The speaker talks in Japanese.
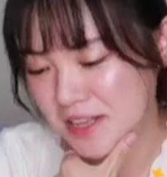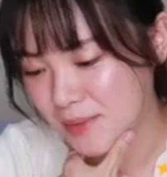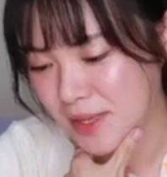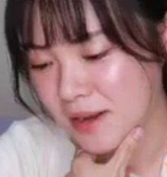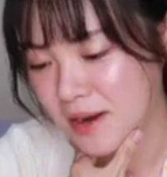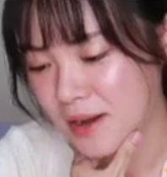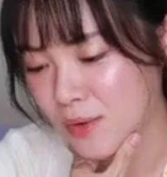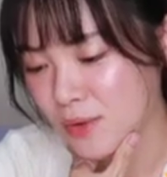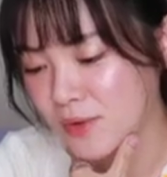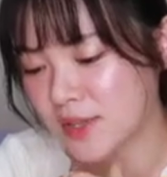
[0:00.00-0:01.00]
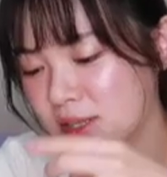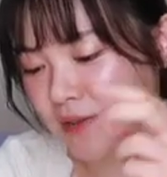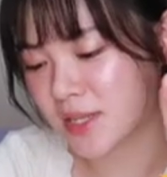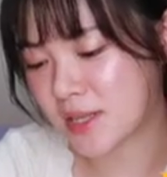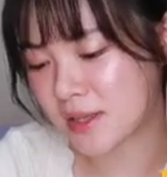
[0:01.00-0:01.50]
まあ、だからこのふたつ
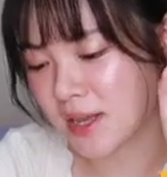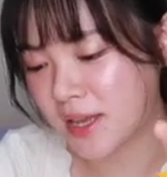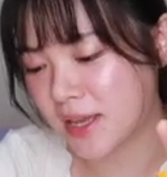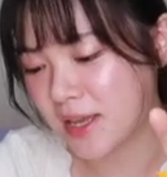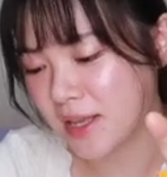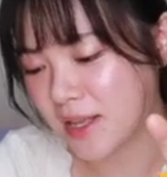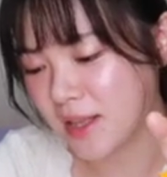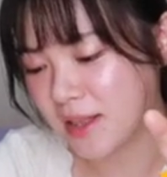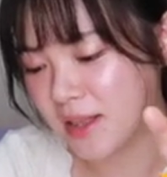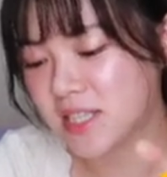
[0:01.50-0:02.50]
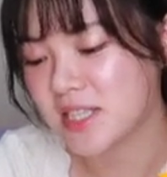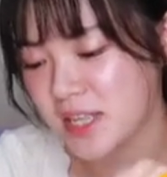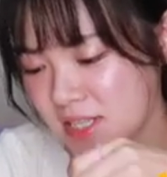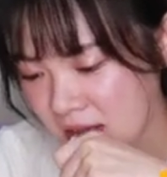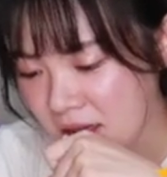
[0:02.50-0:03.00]
は絶対なし
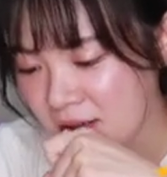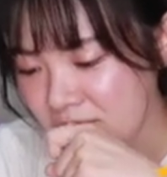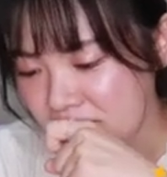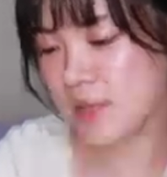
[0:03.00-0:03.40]
ですね。